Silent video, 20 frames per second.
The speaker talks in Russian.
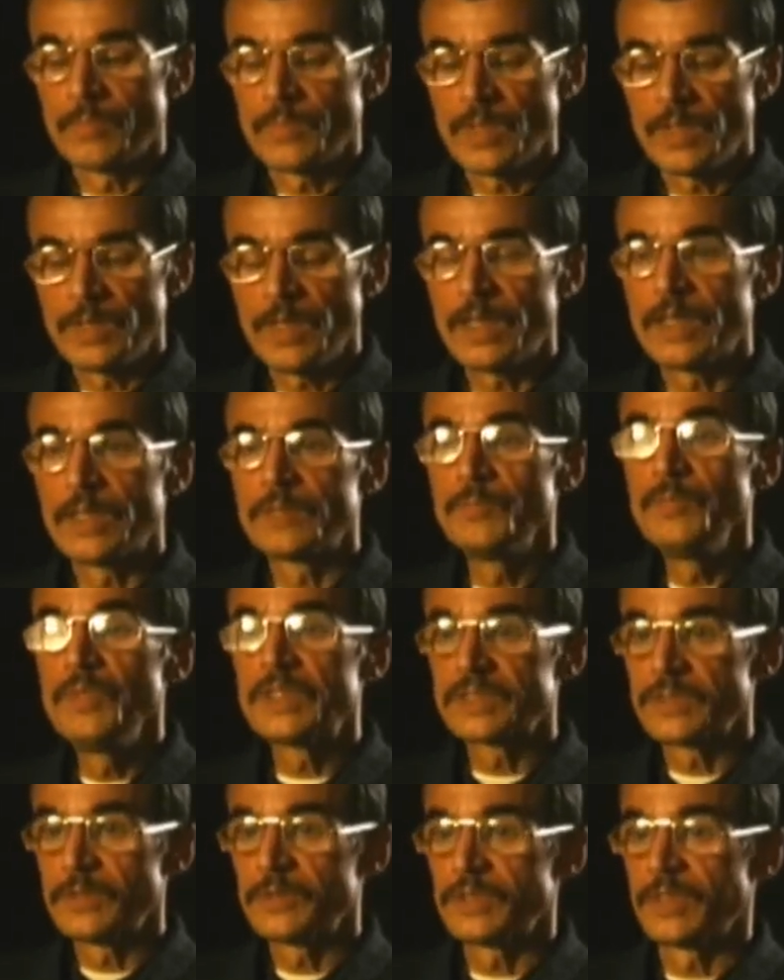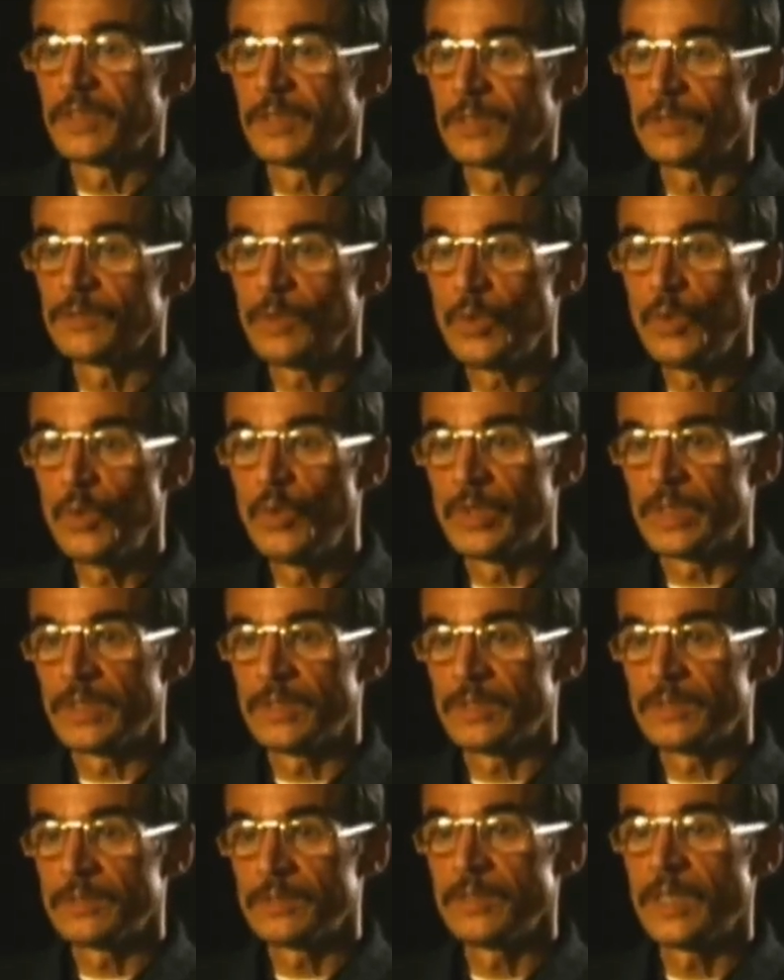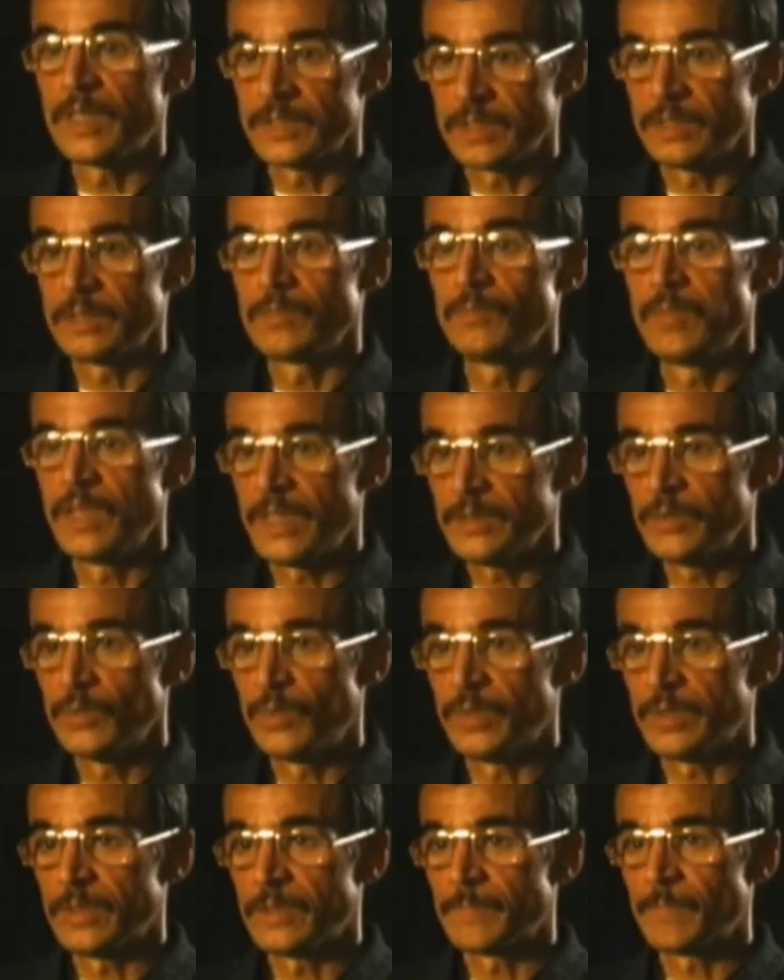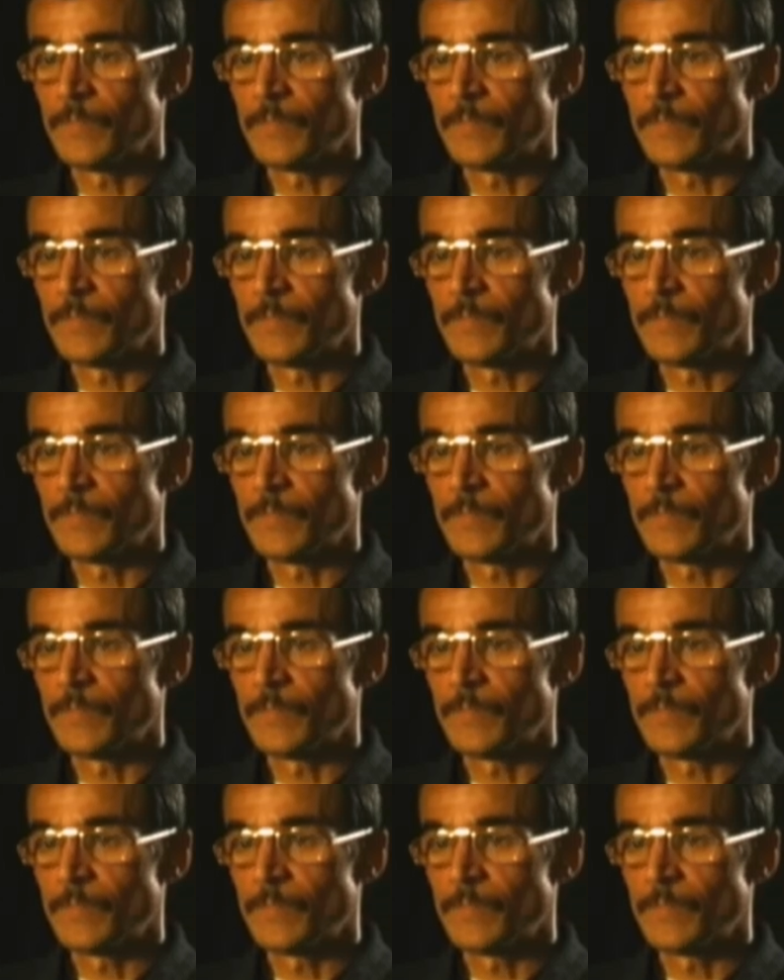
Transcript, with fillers: тогда, говорит, мир совершенно говорит, другой, говорит, наш, говорит, блатной.